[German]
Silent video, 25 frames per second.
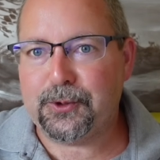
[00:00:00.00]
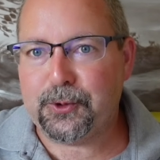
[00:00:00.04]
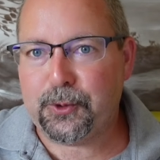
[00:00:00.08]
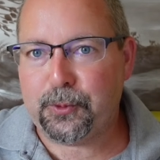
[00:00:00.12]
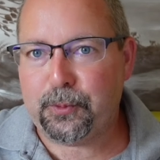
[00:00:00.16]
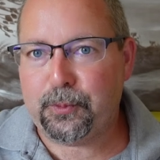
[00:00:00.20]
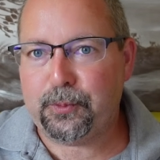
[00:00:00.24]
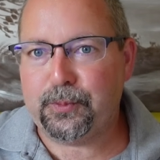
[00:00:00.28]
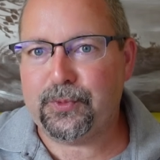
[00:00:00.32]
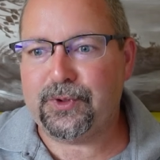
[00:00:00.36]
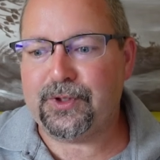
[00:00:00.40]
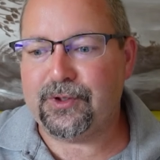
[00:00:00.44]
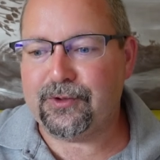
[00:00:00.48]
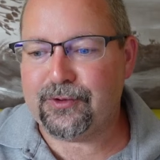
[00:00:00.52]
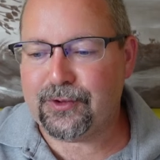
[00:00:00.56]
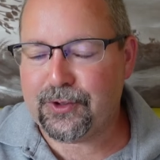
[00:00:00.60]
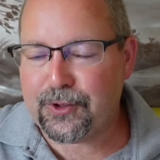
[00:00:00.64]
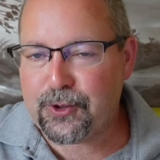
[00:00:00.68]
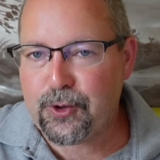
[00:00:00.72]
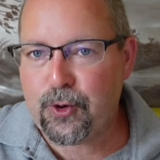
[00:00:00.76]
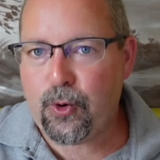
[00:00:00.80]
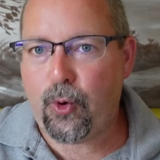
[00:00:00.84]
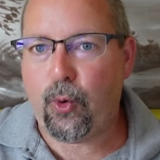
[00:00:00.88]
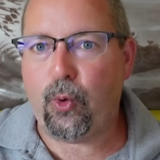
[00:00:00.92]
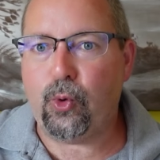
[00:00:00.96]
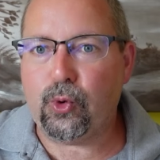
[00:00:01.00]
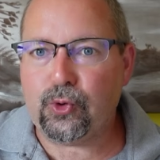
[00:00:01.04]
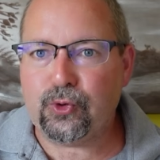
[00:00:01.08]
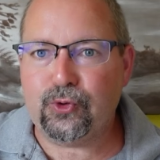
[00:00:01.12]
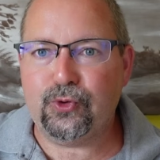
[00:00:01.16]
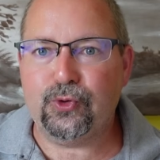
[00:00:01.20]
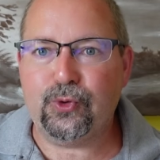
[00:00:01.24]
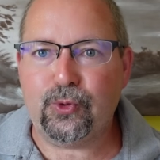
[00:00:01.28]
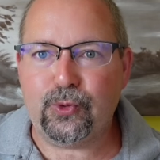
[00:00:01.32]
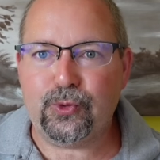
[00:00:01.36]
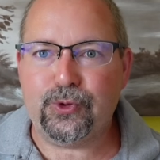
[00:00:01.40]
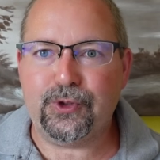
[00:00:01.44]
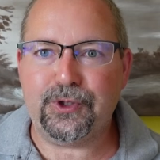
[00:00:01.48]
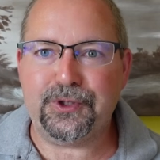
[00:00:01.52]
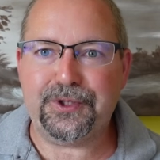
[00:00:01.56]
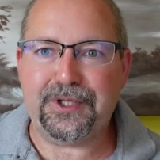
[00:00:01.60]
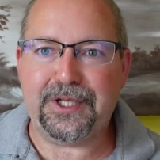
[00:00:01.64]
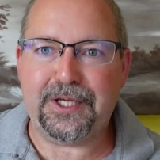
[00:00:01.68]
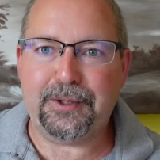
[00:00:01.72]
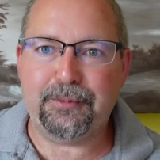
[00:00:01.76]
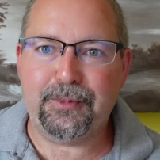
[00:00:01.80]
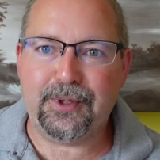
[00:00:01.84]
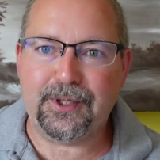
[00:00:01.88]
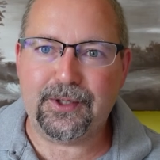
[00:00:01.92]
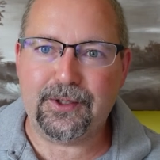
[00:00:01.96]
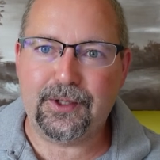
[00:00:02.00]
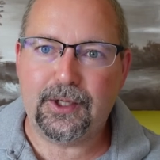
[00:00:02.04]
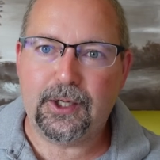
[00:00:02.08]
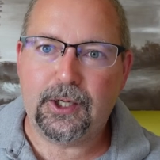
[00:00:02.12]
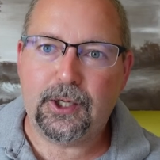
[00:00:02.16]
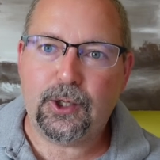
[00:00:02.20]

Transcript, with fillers: um diese großen Unternehmen,